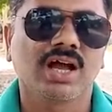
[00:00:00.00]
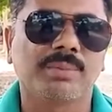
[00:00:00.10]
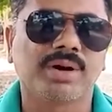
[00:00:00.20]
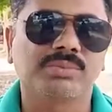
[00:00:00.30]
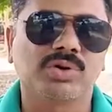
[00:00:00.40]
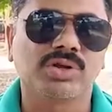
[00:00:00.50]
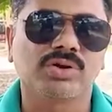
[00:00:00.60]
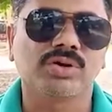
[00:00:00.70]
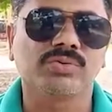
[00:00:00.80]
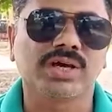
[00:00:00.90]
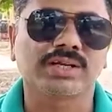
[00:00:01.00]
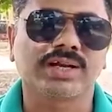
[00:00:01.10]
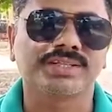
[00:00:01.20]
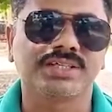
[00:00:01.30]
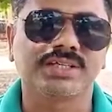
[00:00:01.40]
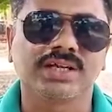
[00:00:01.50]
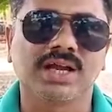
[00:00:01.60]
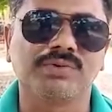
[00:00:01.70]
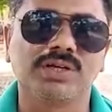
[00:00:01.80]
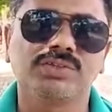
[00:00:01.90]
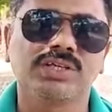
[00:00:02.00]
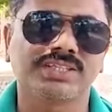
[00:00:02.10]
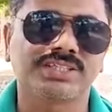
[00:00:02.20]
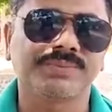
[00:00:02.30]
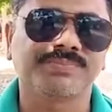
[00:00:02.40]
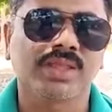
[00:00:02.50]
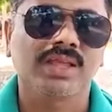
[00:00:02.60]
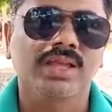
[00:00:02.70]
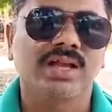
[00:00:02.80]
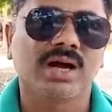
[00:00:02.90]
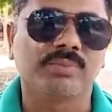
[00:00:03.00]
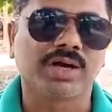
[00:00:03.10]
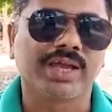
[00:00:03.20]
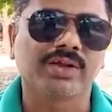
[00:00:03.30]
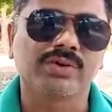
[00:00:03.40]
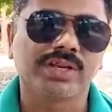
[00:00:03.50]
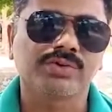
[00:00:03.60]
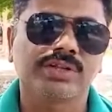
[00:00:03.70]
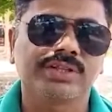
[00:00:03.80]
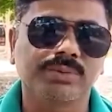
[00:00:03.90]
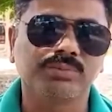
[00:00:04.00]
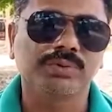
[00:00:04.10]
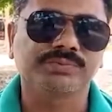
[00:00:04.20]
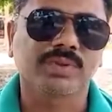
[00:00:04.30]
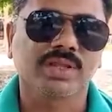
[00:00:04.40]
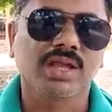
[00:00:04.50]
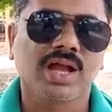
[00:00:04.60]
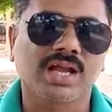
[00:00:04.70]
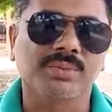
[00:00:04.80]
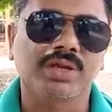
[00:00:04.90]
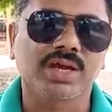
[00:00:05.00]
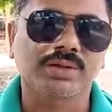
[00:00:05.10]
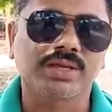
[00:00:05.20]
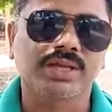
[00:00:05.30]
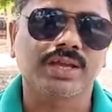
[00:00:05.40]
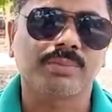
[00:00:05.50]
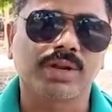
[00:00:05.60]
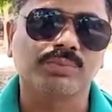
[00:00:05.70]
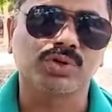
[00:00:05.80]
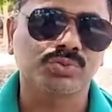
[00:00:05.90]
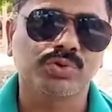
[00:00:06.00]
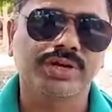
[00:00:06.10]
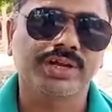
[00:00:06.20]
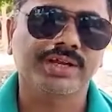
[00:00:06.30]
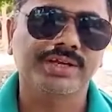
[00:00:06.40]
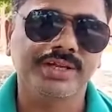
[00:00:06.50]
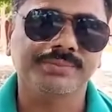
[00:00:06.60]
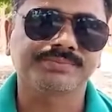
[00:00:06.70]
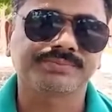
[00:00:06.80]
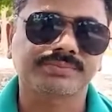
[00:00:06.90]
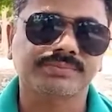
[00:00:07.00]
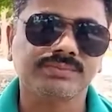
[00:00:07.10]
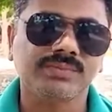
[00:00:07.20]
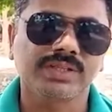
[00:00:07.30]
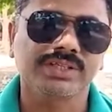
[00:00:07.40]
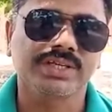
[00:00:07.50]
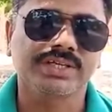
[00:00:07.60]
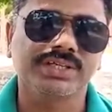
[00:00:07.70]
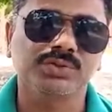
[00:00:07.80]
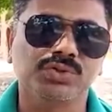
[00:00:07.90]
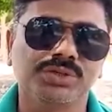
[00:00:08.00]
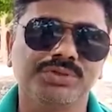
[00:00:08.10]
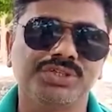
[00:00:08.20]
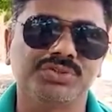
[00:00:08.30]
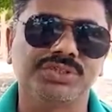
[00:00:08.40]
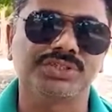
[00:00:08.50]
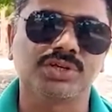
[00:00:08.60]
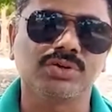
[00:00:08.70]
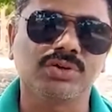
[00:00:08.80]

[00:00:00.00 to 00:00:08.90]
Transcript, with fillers: আমার মনে হয় ওনার কাজে গাফিলতি আছে আমরা এনকোয়ারি করে দেখব আগামীকালকে আমরা বসবো এটাকে নিয়ে যে কী ত্রুটি বিচ্ছুটি ছিল